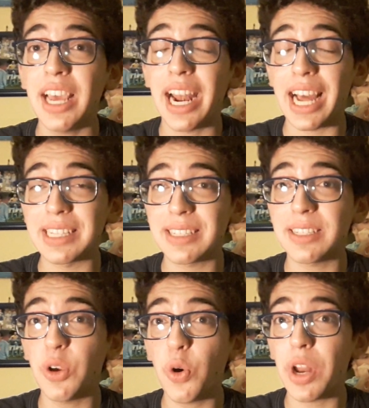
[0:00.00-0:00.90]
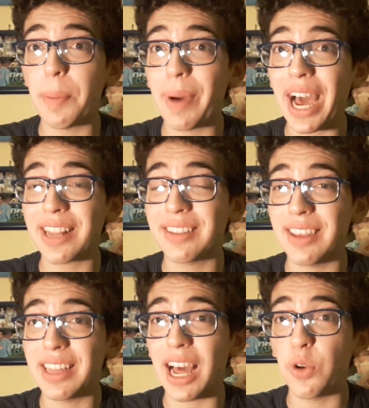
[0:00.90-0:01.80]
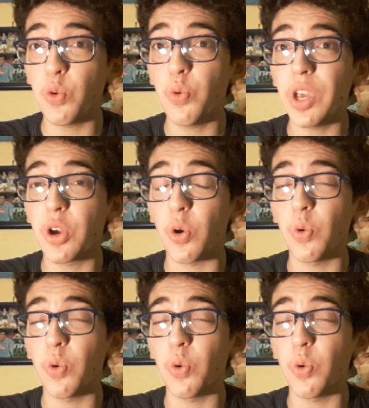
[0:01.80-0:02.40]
L'azione parte da lui con